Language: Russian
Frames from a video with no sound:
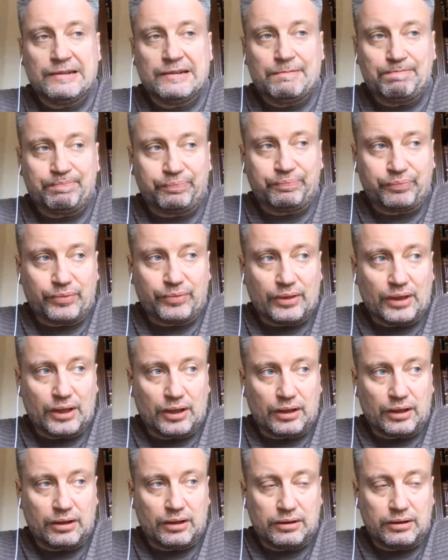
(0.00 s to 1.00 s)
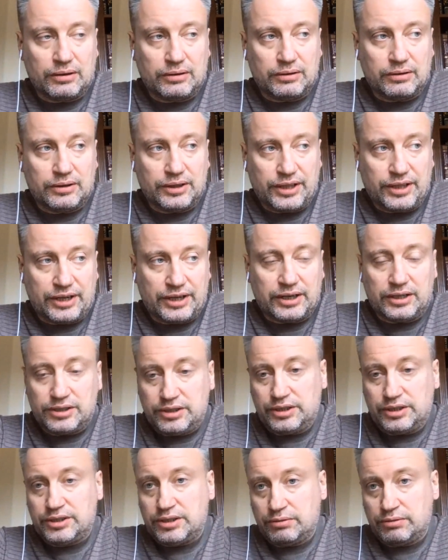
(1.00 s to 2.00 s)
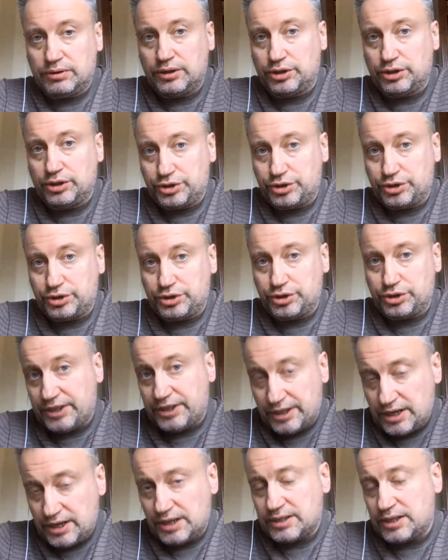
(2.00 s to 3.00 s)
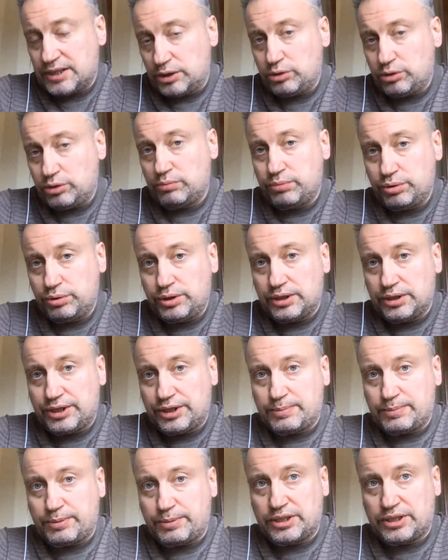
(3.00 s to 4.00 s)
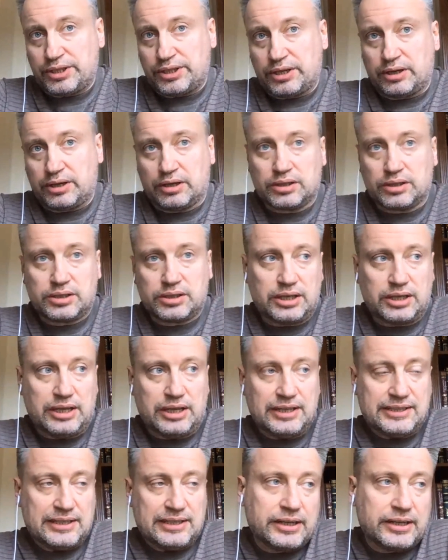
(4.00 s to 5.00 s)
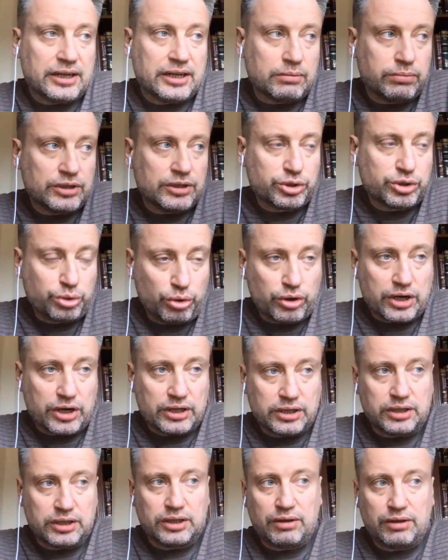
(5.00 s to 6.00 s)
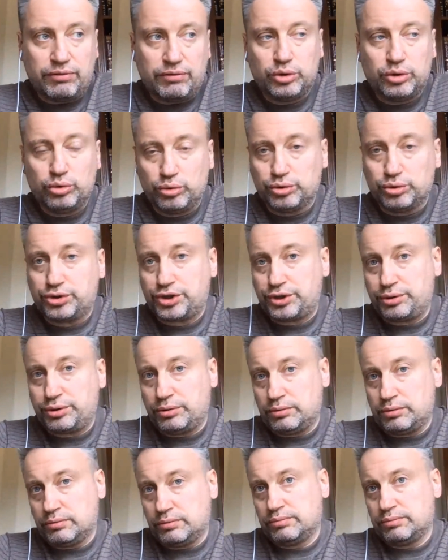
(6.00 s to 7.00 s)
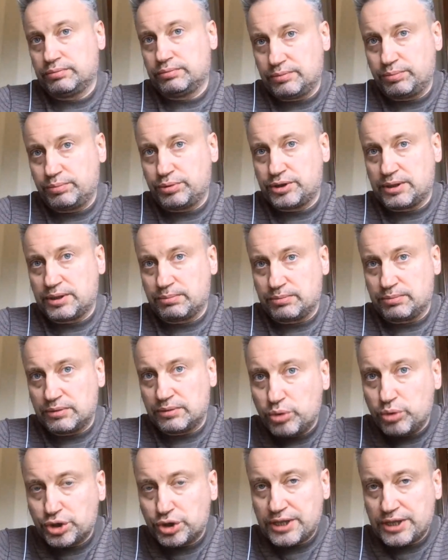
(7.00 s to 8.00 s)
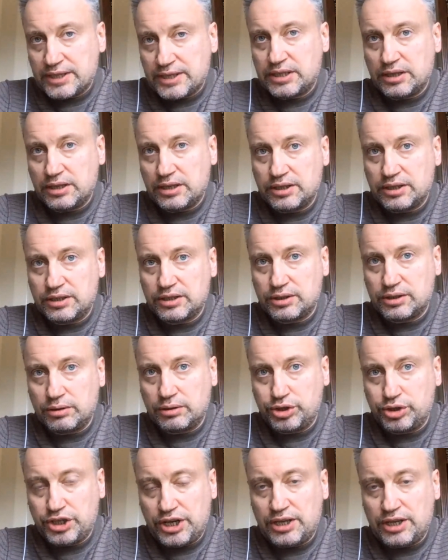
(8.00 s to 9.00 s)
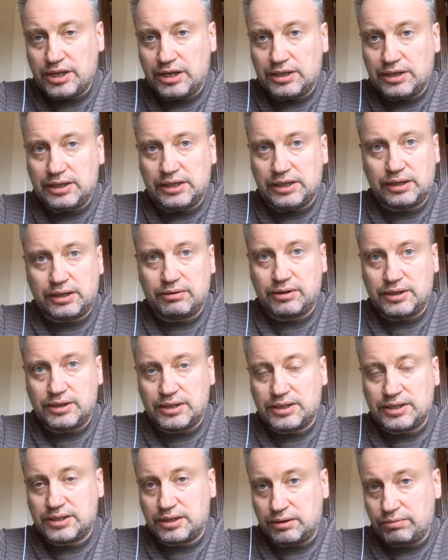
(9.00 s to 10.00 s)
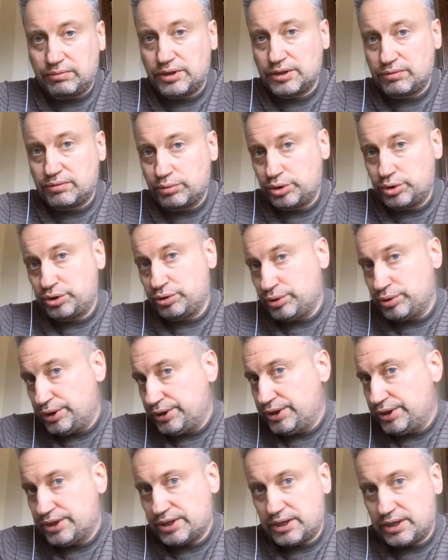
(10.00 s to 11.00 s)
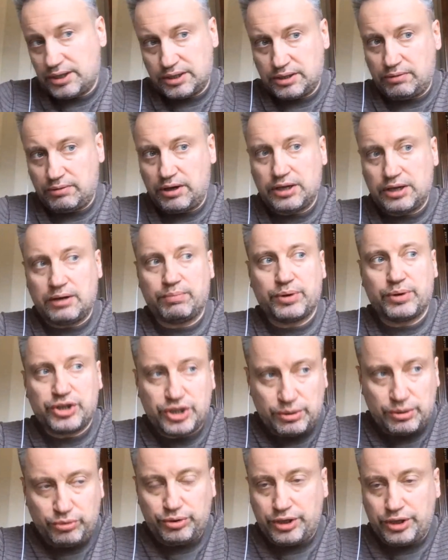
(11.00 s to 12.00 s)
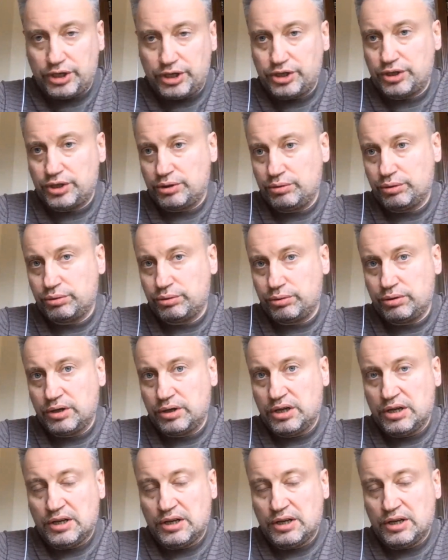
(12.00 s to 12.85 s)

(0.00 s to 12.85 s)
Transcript: э, энергодирективы должно распространяться, оно будет распространяться. Если как бы стороны доведут, что допустим, можно сделать исключение, для этого есть соответствующие юридические основания, почему речь идет о,